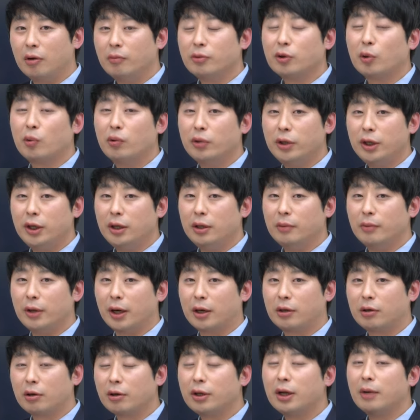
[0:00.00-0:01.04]
컴퓨터 코딩이 있습니다.
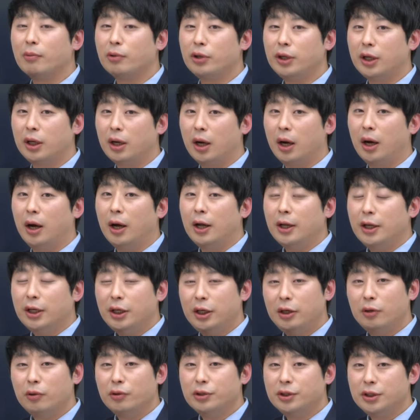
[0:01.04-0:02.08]
그러다 보니까
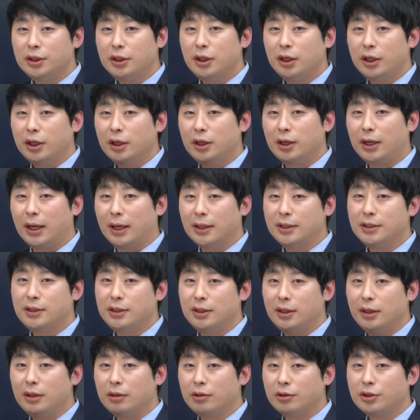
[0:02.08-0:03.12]
이론 실기를
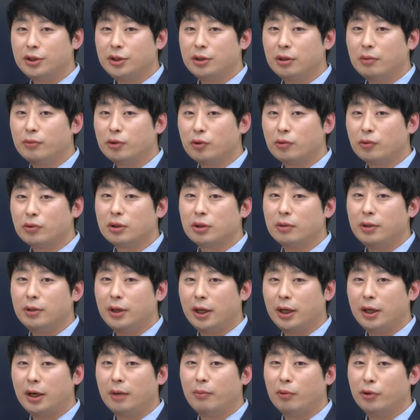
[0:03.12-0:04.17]
같이 해서 시험 총점을
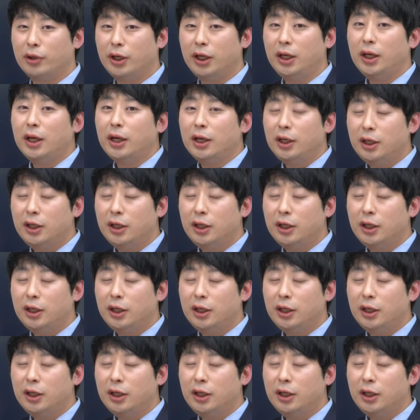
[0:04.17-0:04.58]
내다 보니